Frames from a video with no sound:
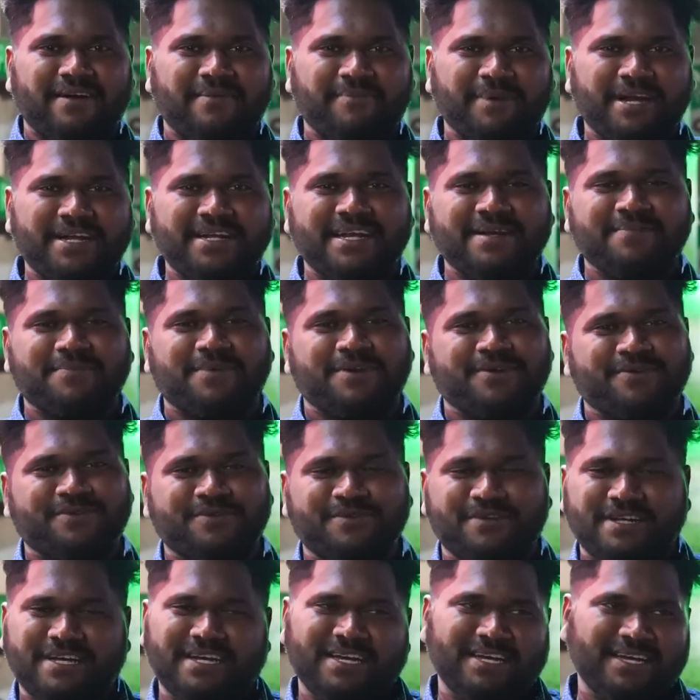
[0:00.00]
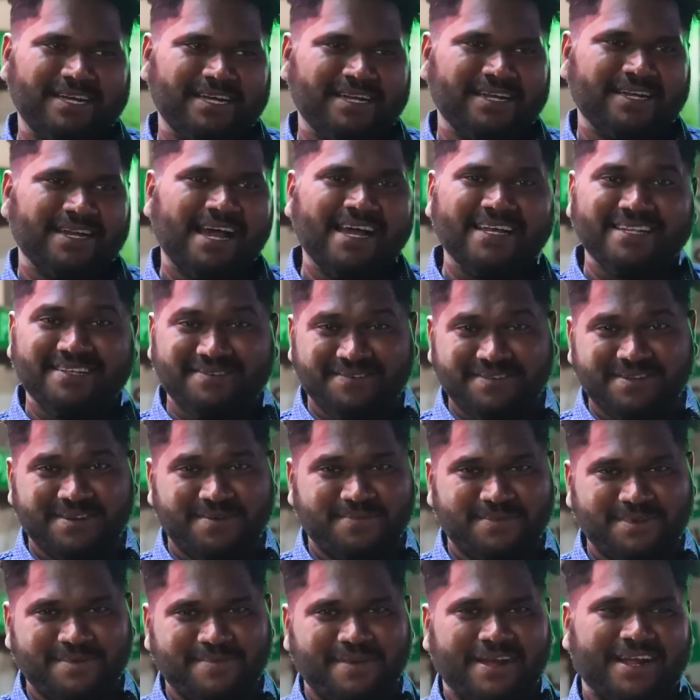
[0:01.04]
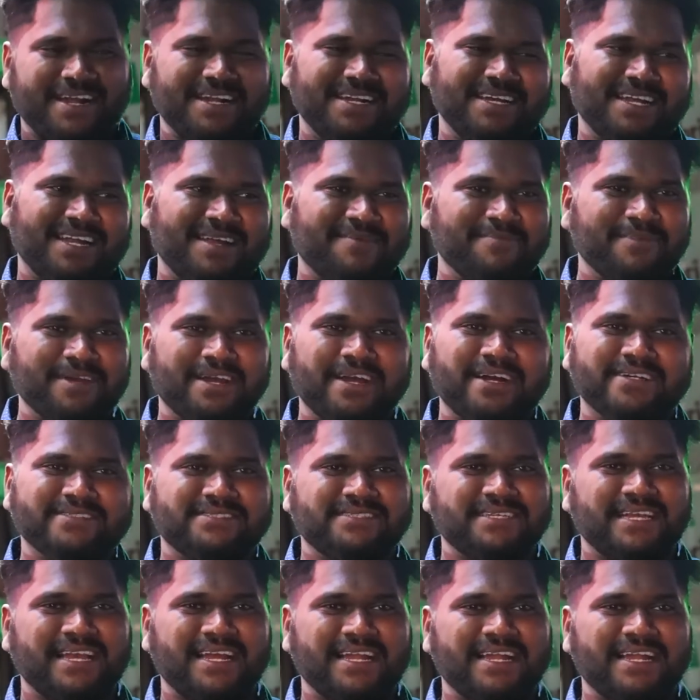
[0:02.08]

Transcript: மெயின்டைன் பண்ணணும்னு நான் இந்த வீடியோ மூலிமா கேட்டுக்கிறேன் பிகாஸ்